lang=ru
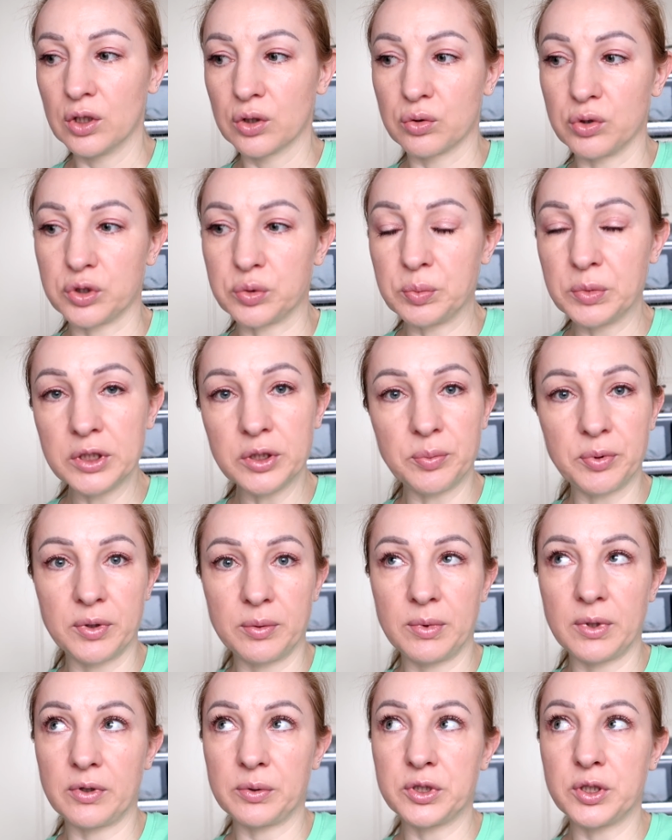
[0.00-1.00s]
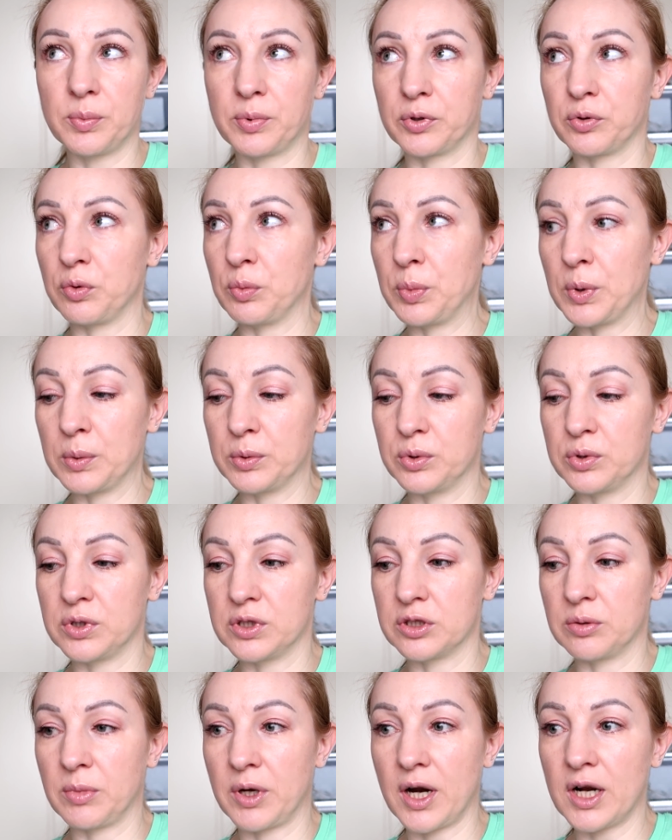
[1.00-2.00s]
то есть мы, например, вообще по этому поводу
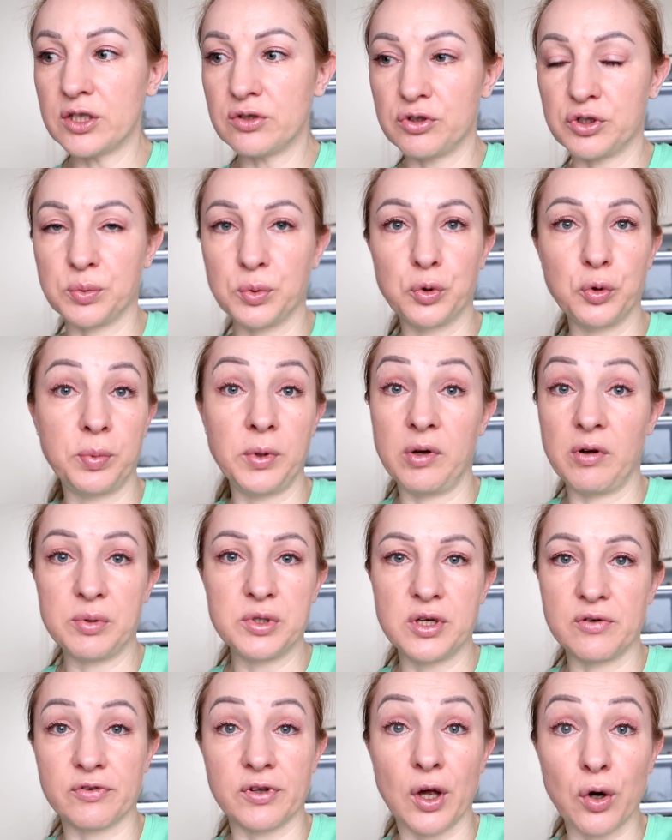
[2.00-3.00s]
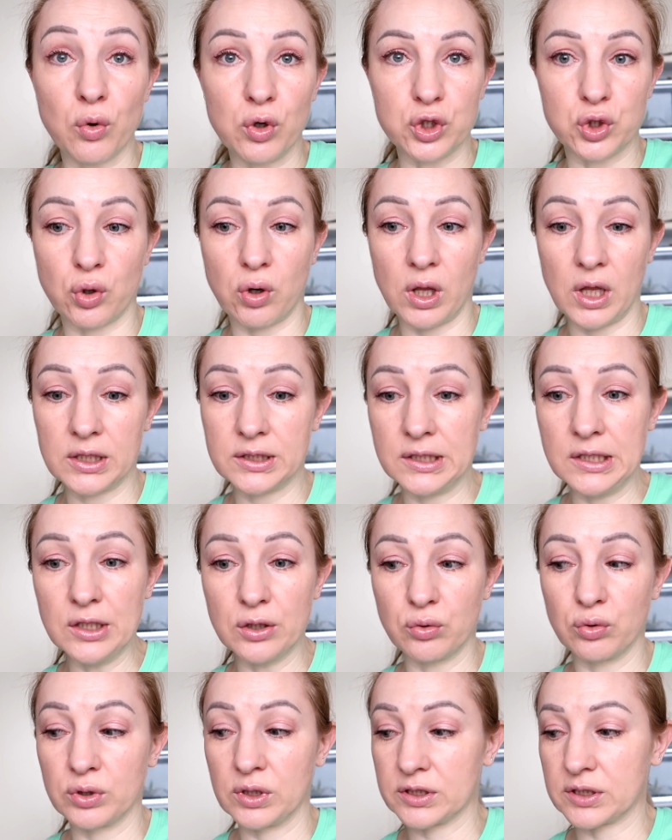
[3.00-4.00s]
не заморачивались, мы купили вообще второй еще
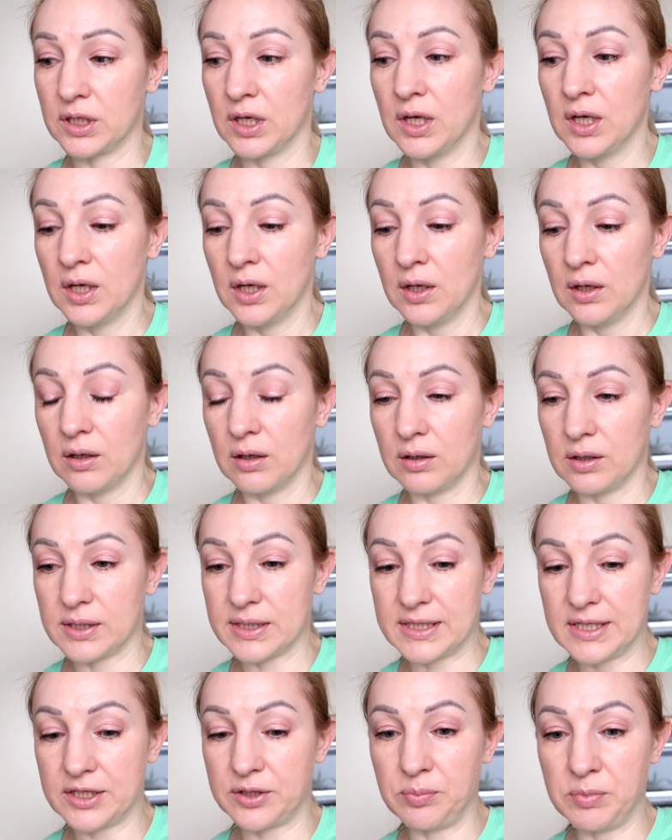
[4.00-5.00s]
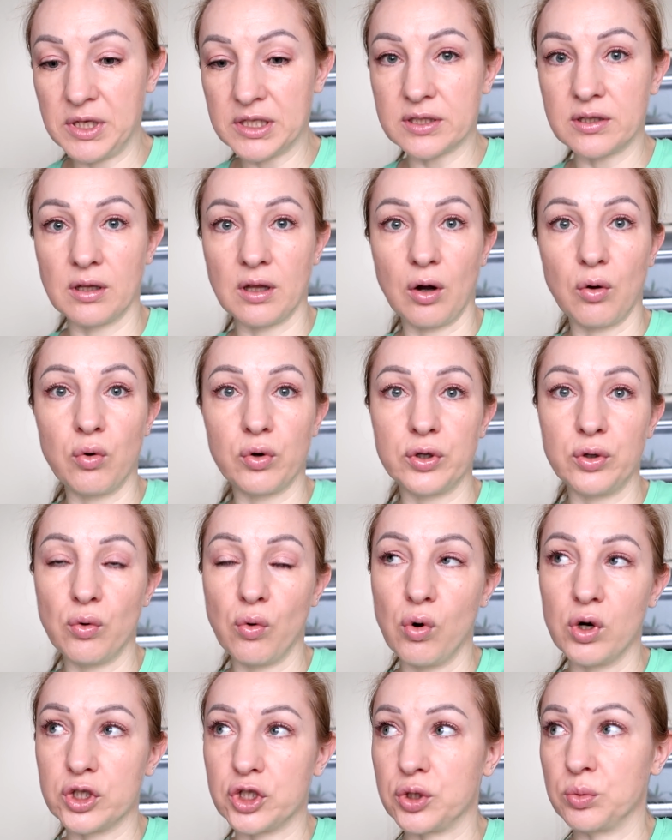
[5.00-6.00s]
холодильник, у нас э, здесь места на кухне
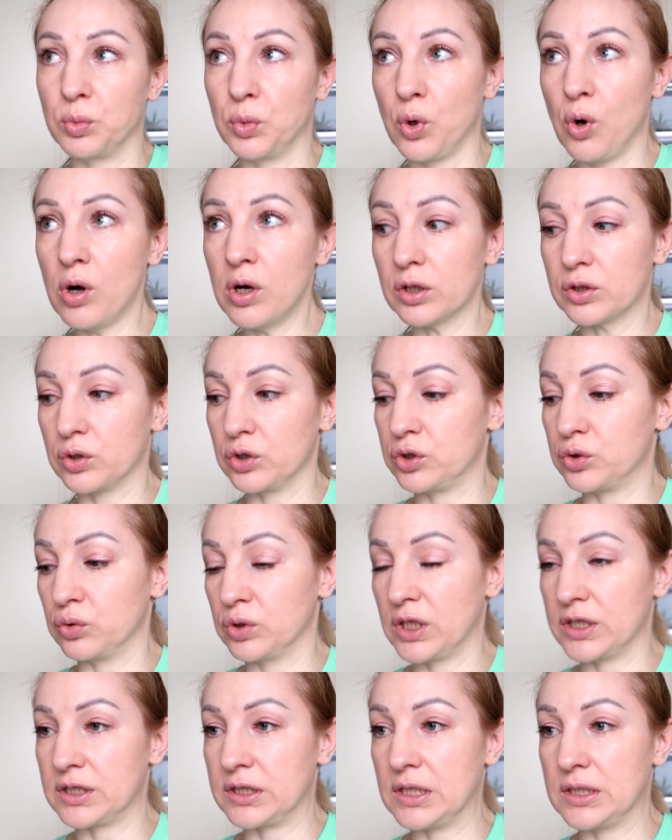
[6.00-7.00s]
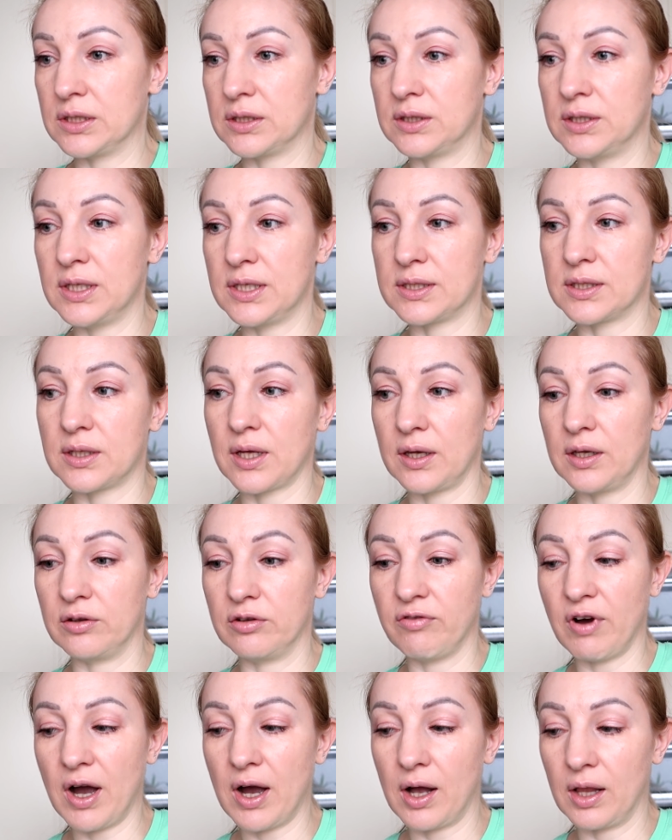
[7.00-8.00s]
очень много, то есть у нас здесь
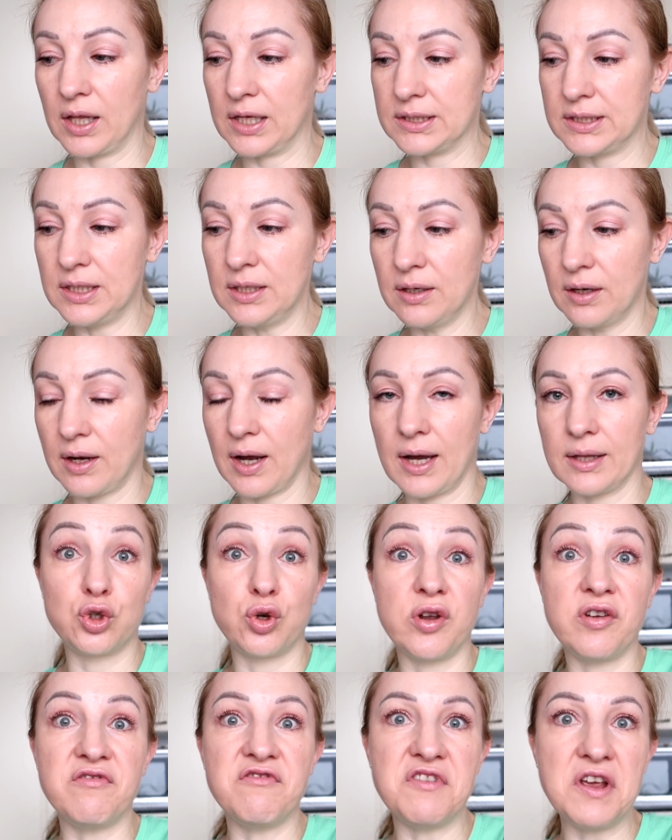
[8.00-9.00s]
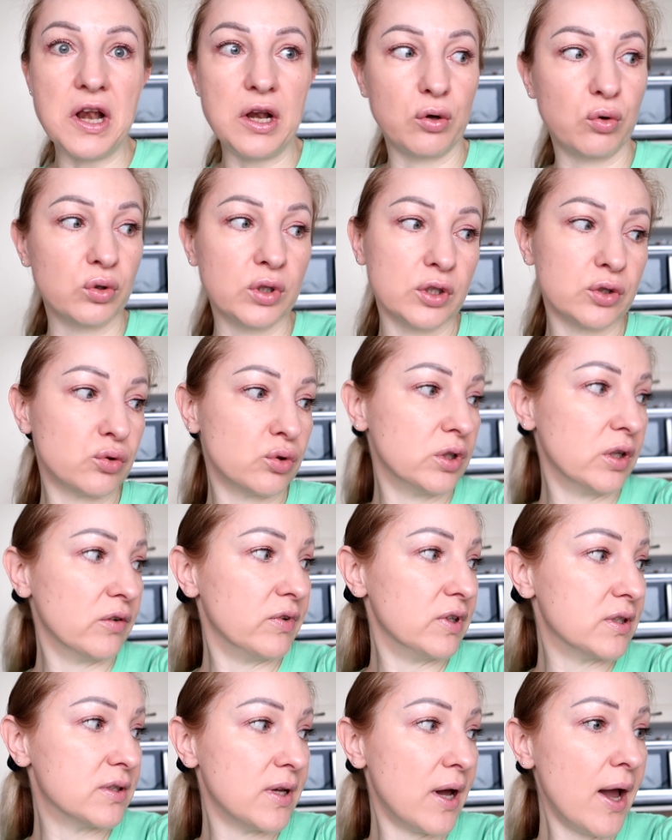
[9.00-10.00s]
стоит два холодильника, еще и велик у нас сюда
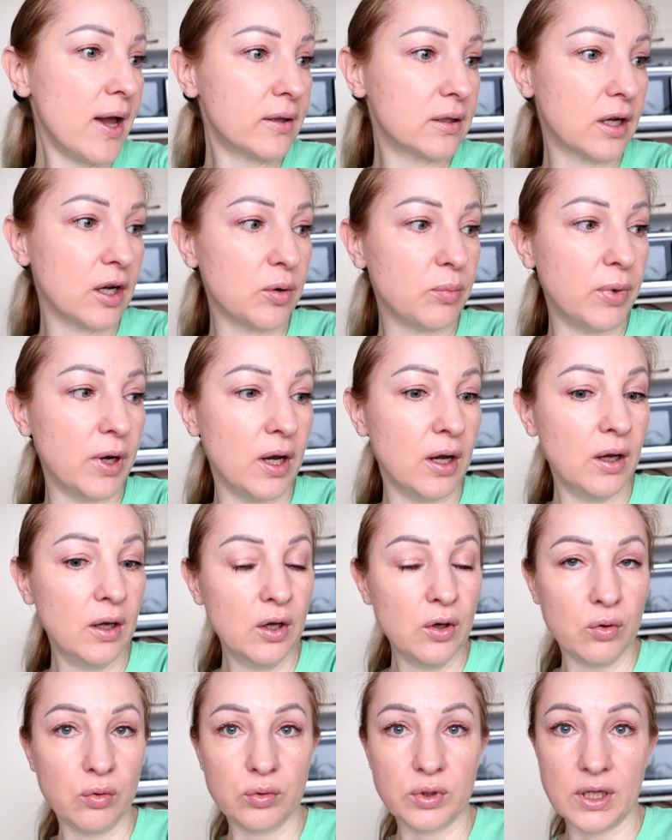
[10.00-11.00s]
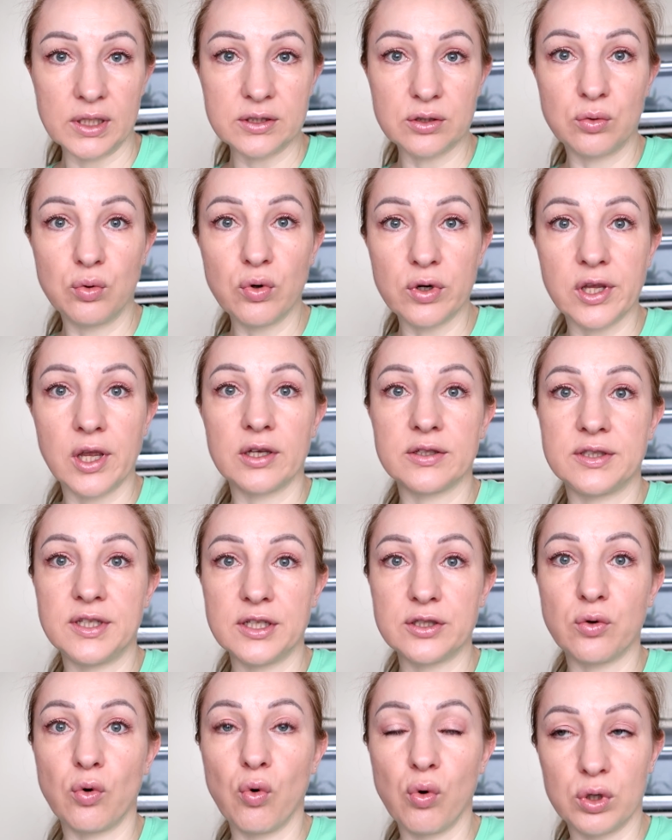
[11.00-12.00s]
влезает, как бы у нас кухня
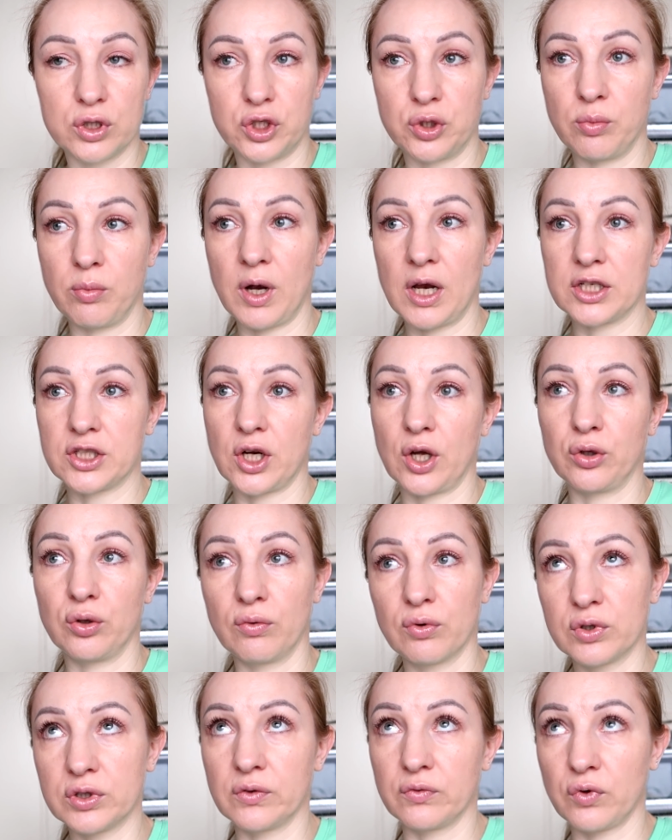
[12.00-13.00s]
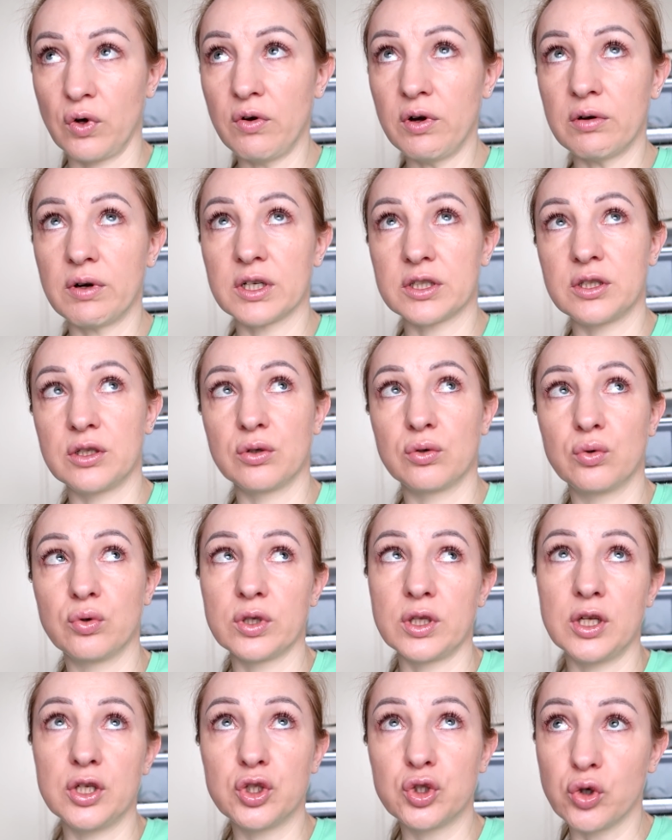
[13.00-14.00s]
здесь очень большая, но вроде в новой квартире
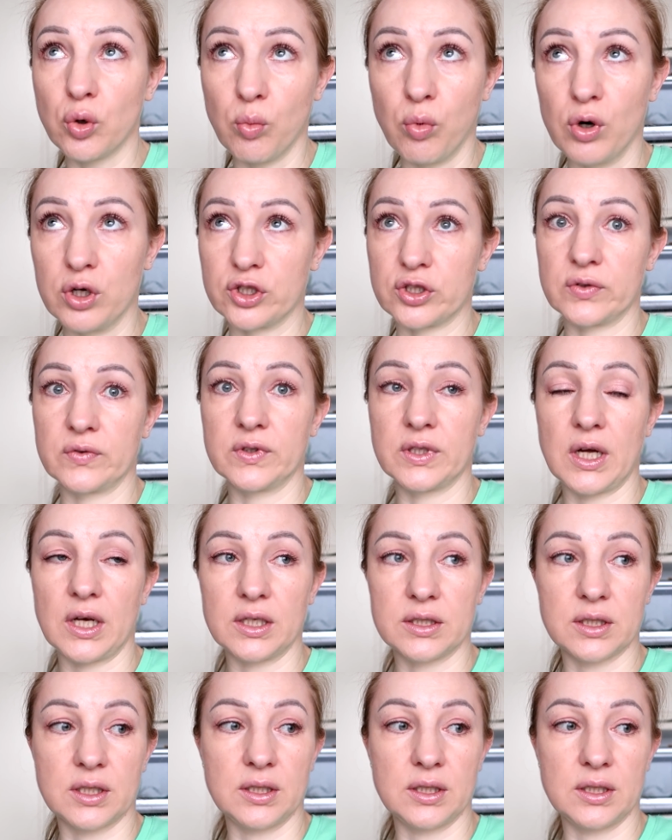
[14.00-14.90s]
кухня еще больше, Виталий